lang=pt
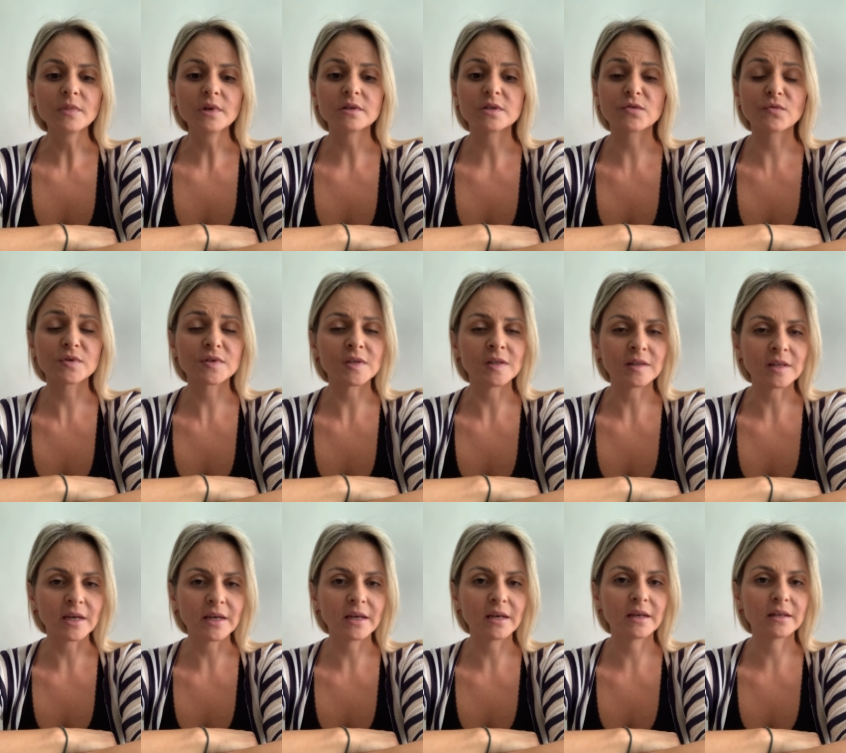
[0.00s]
se você
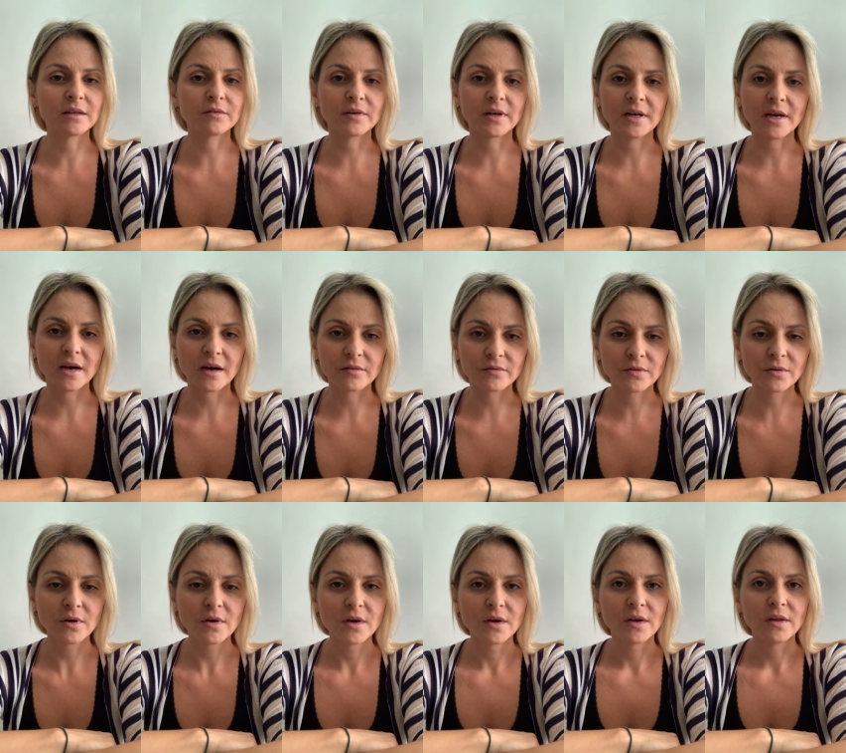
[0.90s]
está em renda variável,
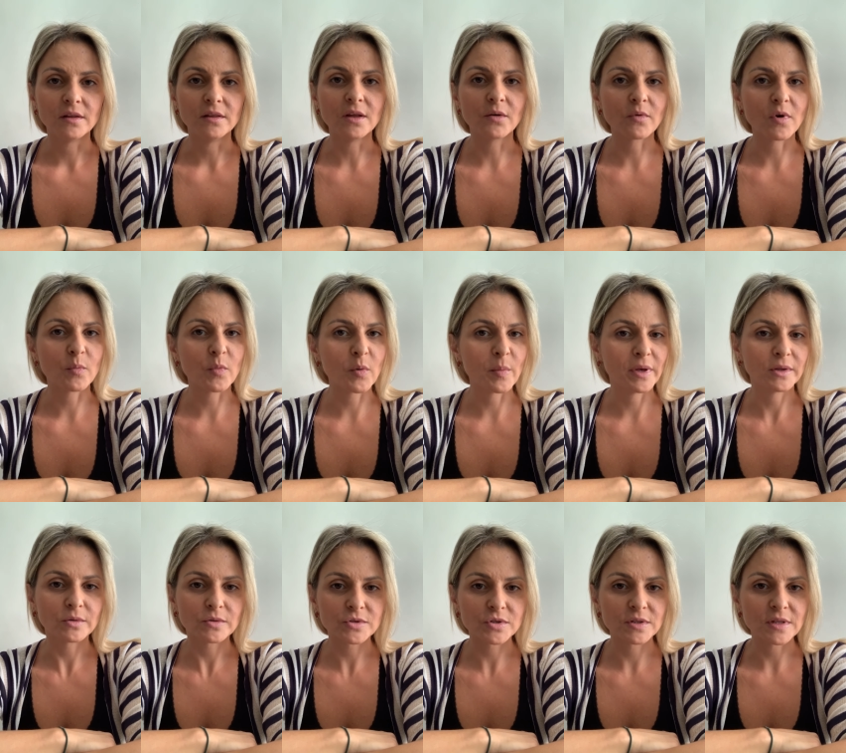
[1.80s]
não é o
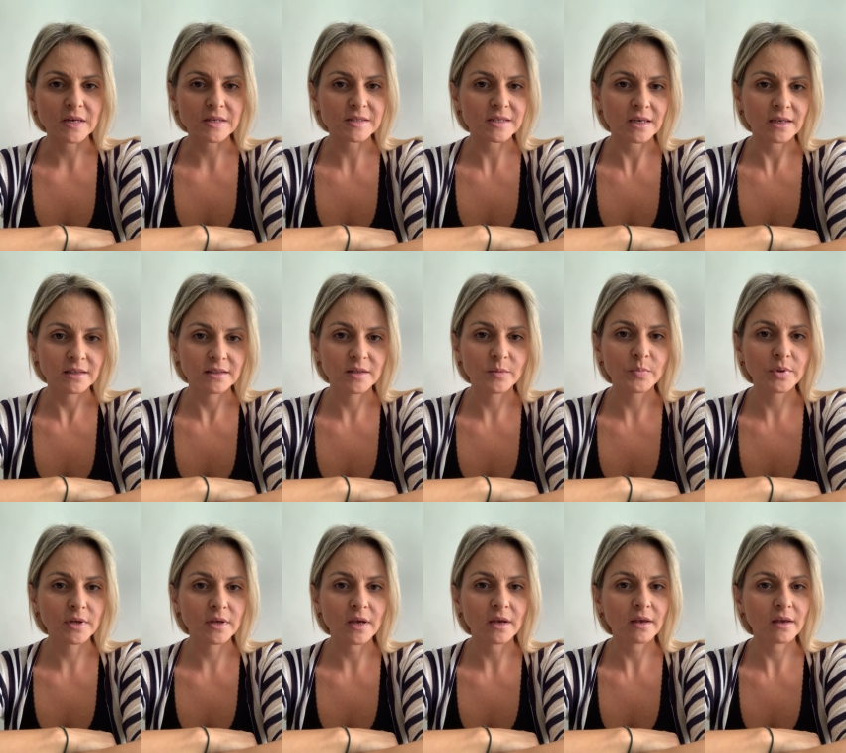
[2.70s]
momento de dar saída,
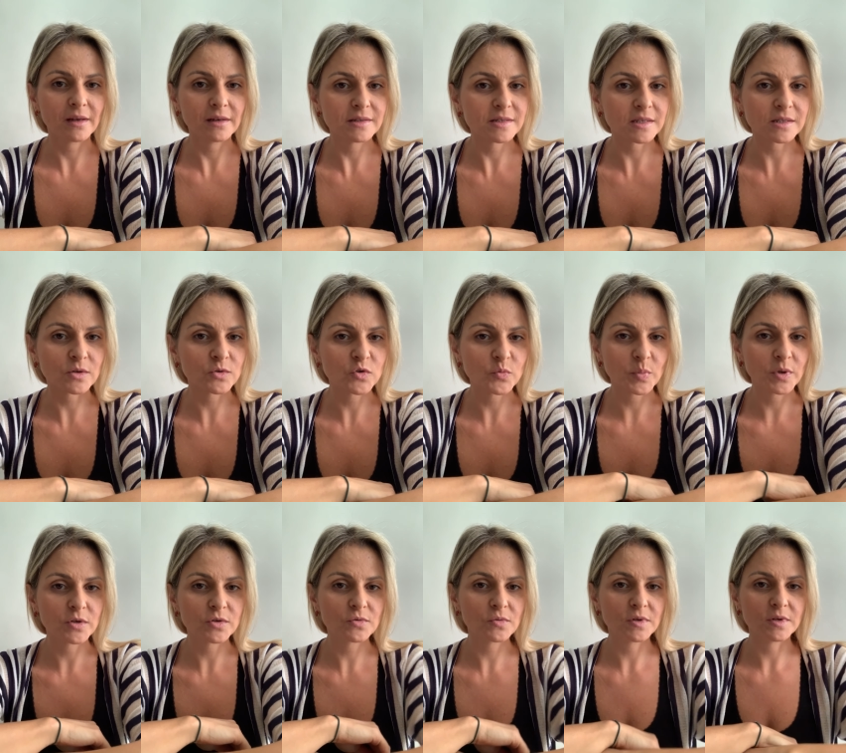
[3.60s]
porque é realização de
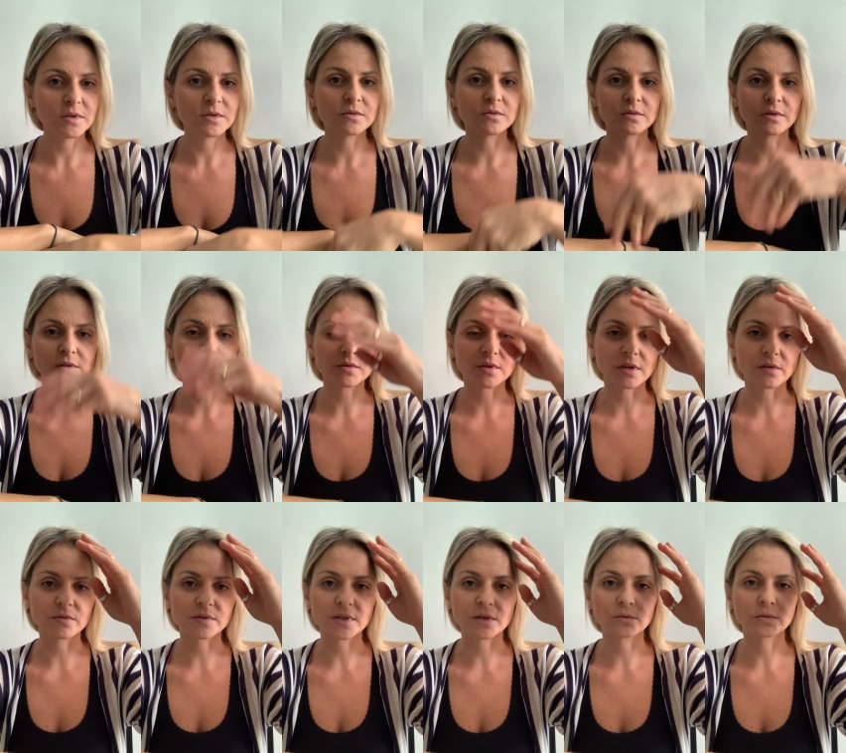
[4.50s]
prejuízo, a não ser
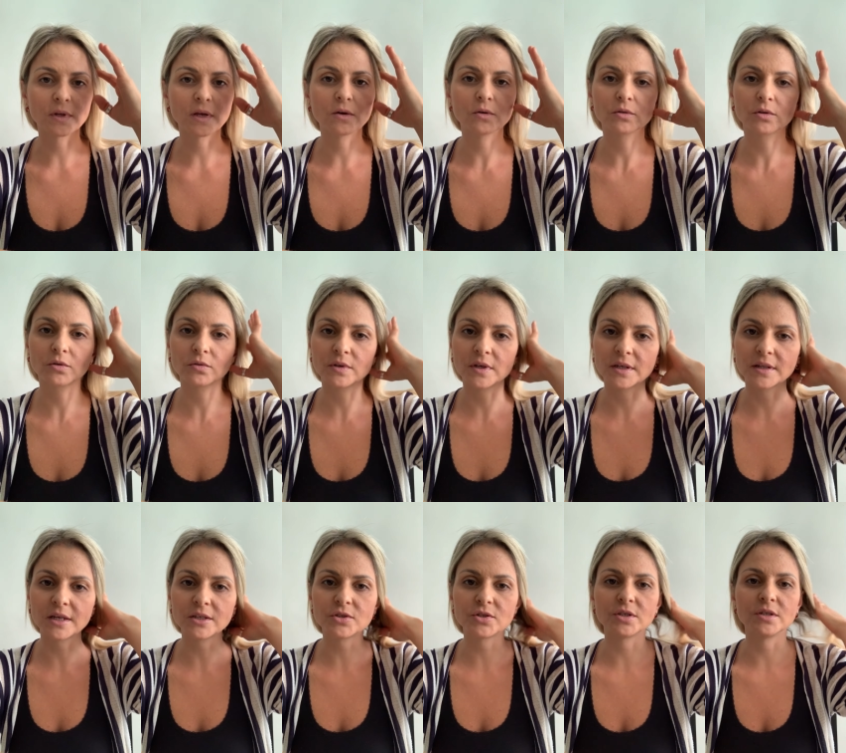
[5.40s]
que você não tenha outra
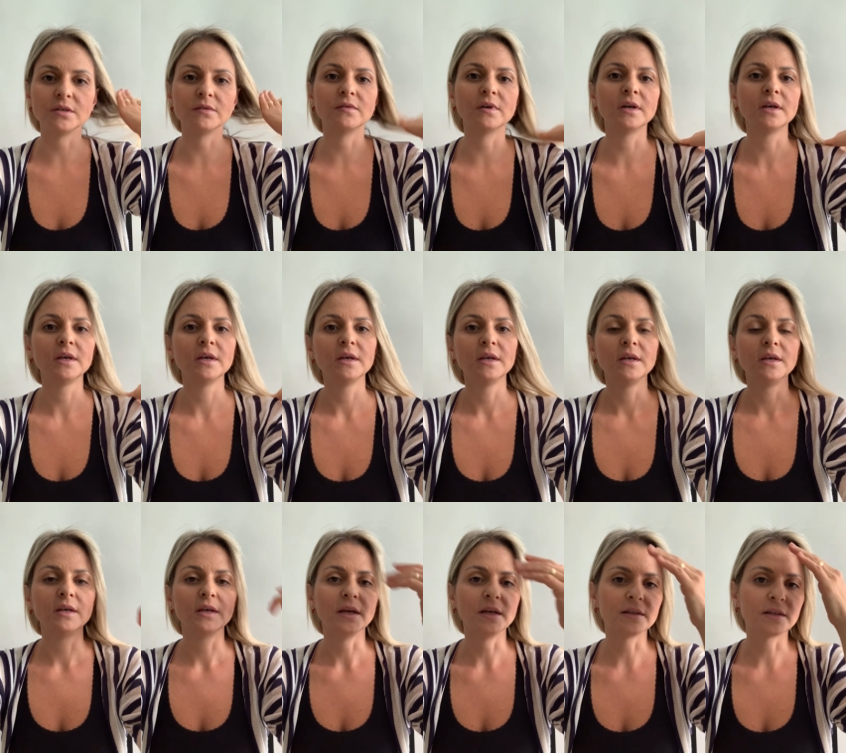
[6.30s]
alternativa.
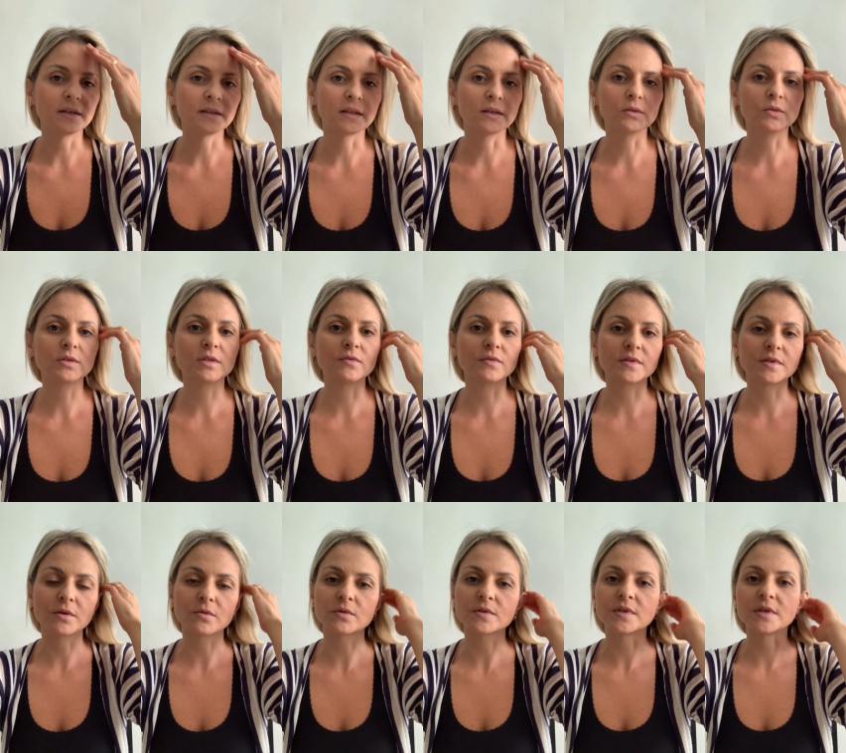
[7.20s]
Entretanto, se
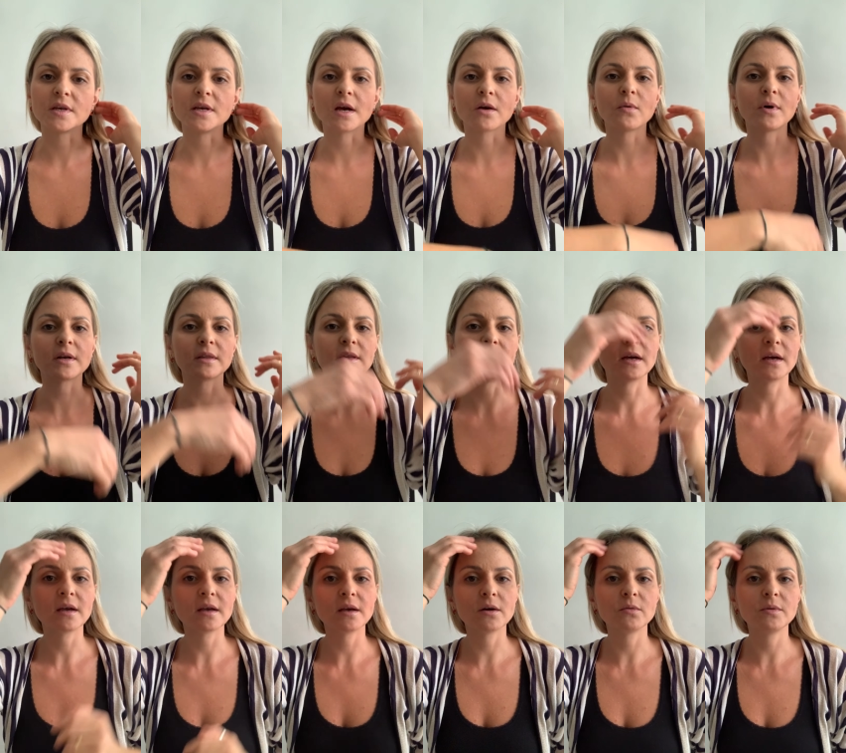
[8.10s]
você conseguir
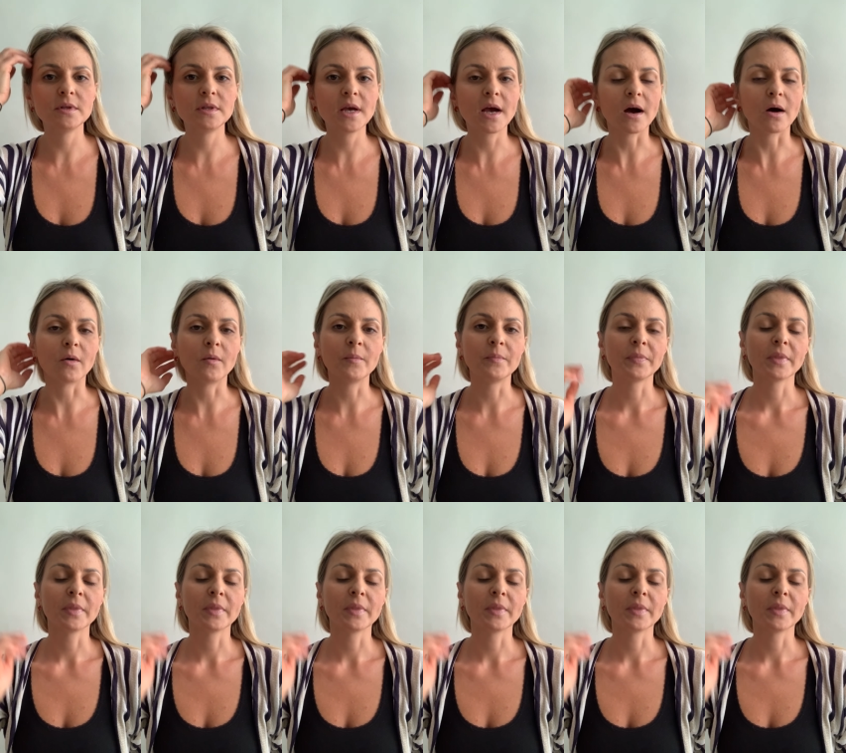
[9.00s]
aguardar, é o ideal.